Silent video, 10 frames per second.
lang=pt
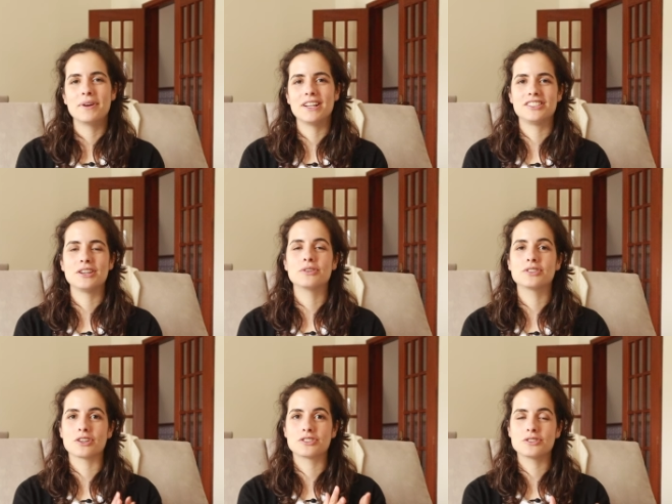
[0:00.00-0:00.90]
para ires de
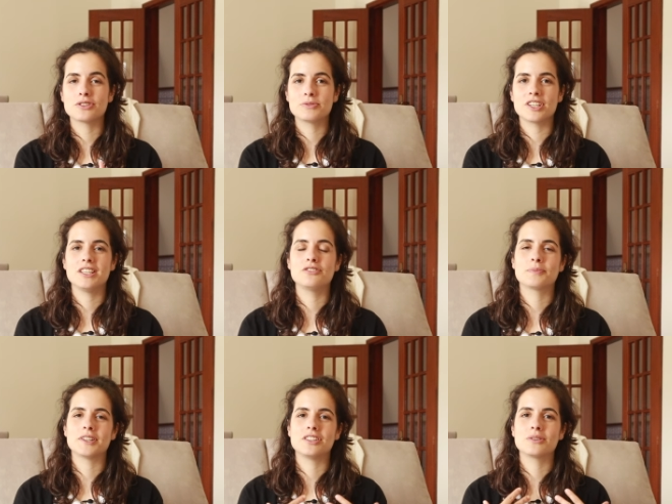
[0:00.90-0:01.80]
encontro aos teus
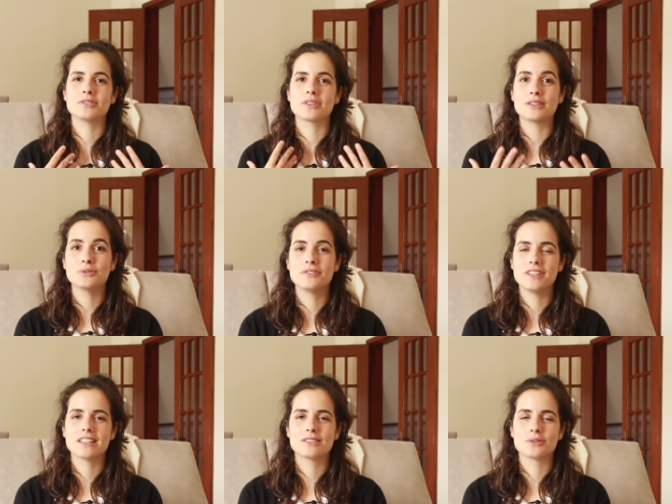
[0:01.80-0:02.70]
objetivos, para ires de encontro à tua
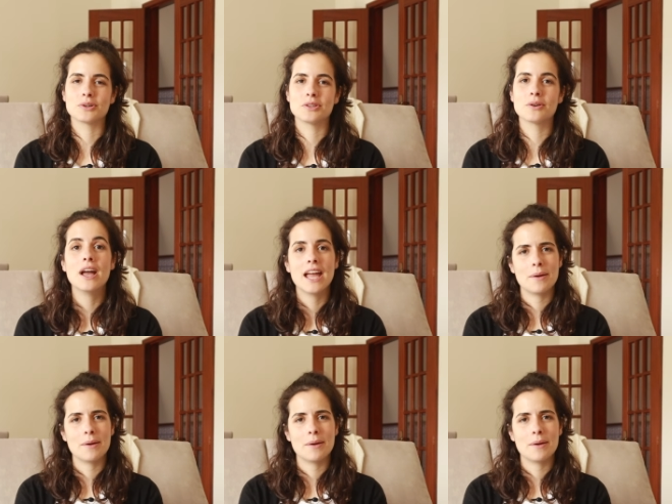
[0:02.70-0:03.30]
vida de sonho.